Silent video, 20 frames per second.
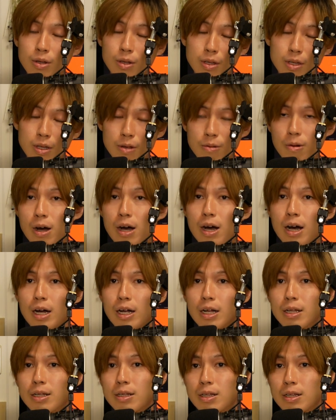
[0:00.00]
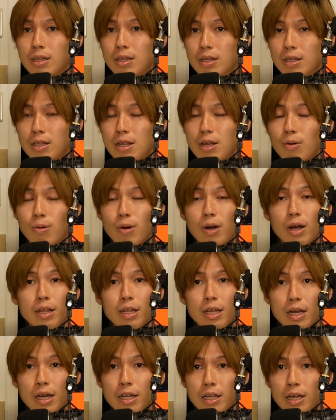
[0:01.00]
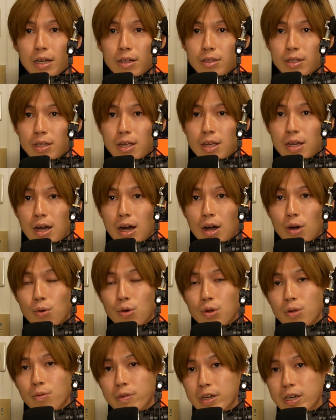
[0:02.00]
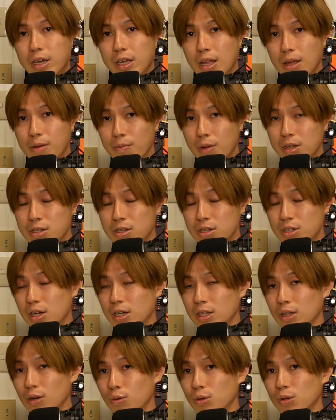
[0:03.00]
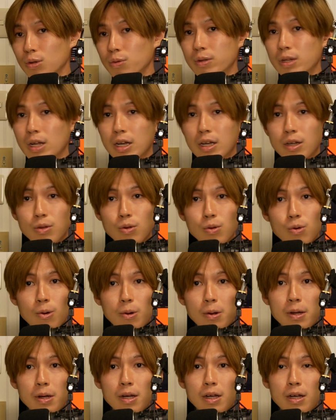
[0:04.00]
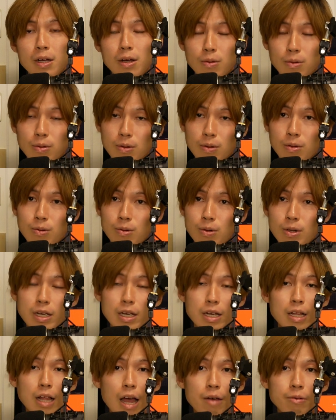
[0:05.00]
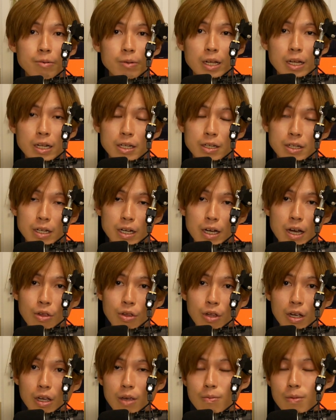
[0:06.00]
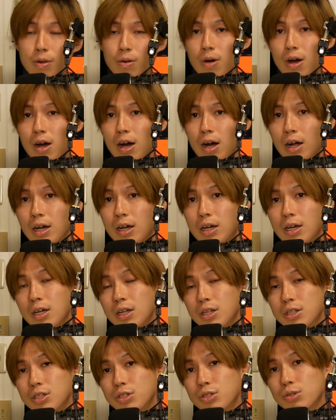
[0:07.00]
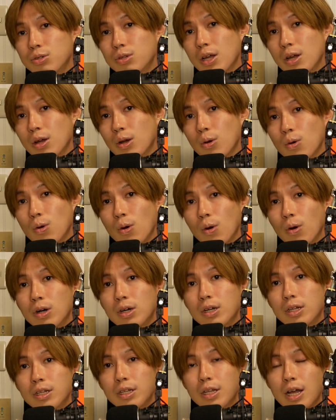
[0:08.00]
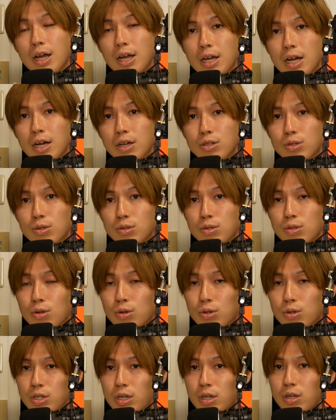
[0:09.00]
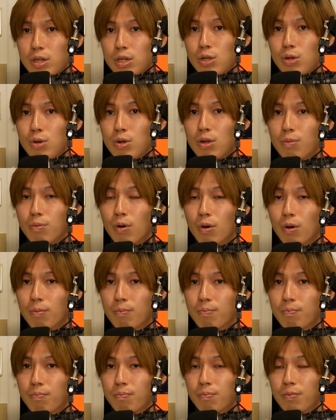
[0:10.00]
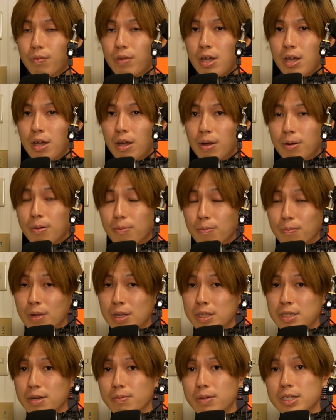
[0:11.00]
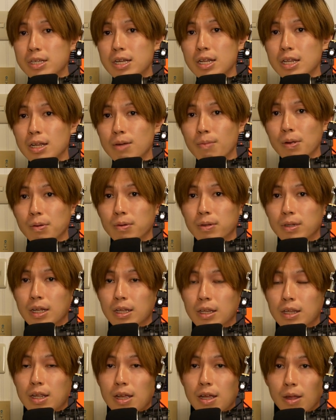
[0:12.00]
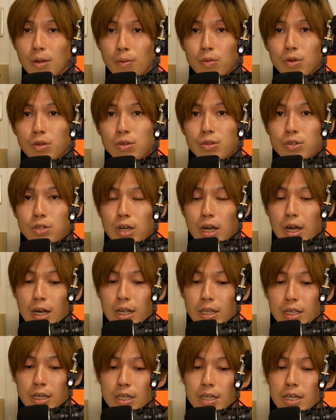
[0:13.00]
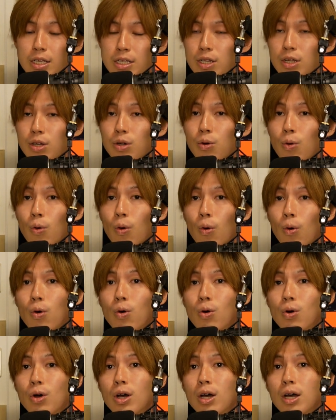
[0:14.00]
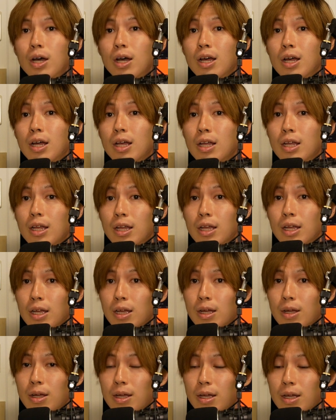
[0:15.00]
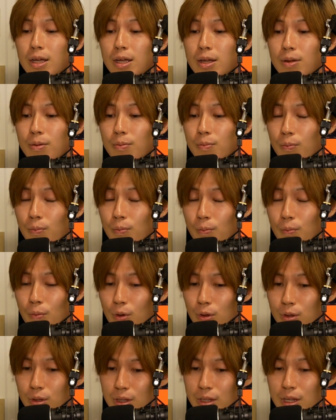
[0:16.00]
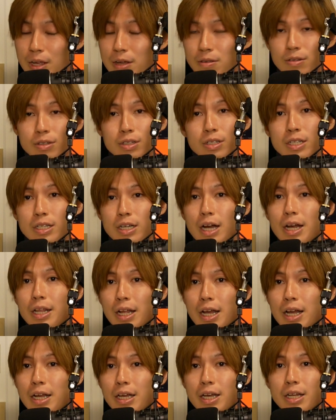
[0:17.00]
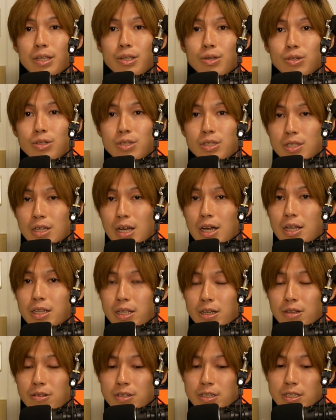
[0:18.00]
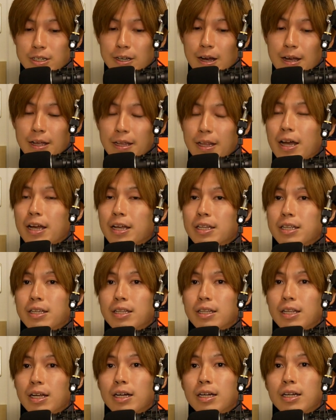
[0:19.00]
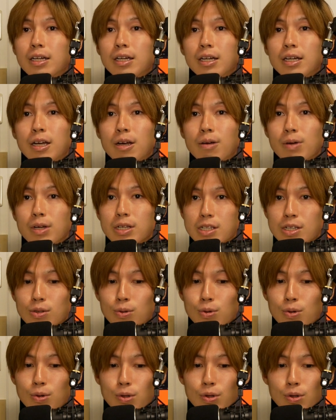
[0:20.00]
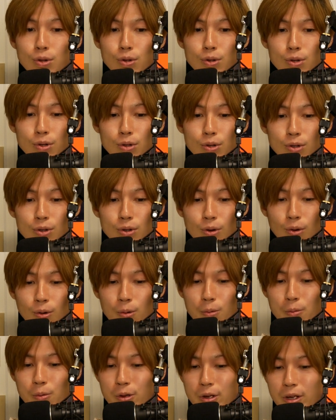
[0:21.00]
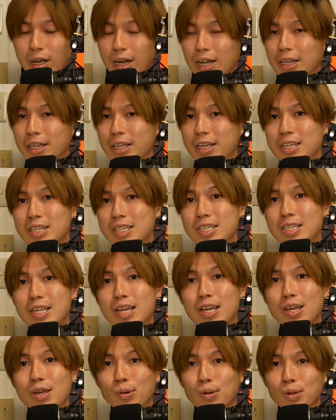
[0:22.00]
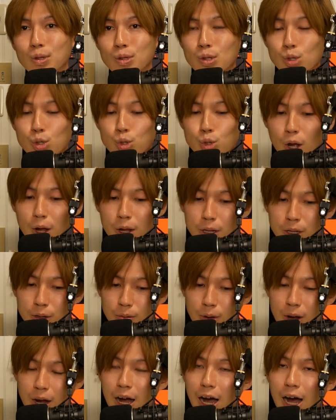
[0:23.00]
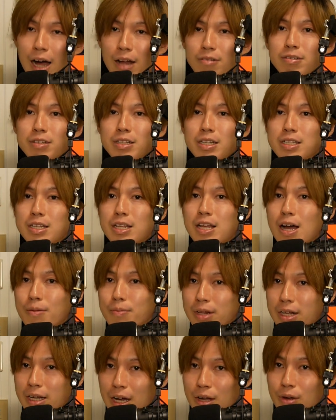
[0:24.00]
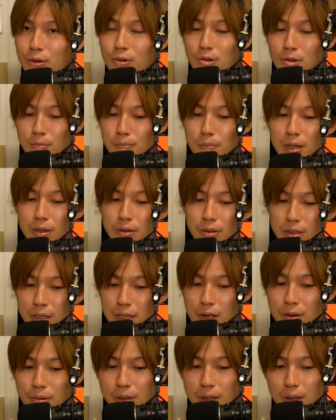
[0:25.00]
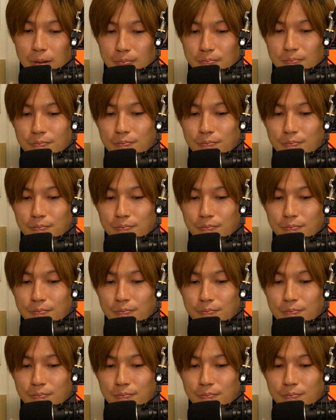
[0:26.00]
には、ね、お金がなくて学校にも行けない貧しかった子供だけど、このフリーライブラリーに帰った君は、20年後、大学卒てる人よりも、ね、めちゃめちゃ頭良くなって、もっと社会的な成功を、えー、持ってるに違いない、ゲットし掴んでるに違いないって言った。まあ、そういう思いがね、西洋の図書館にはあるんですね。アメリカ、ヨーロッパといったような。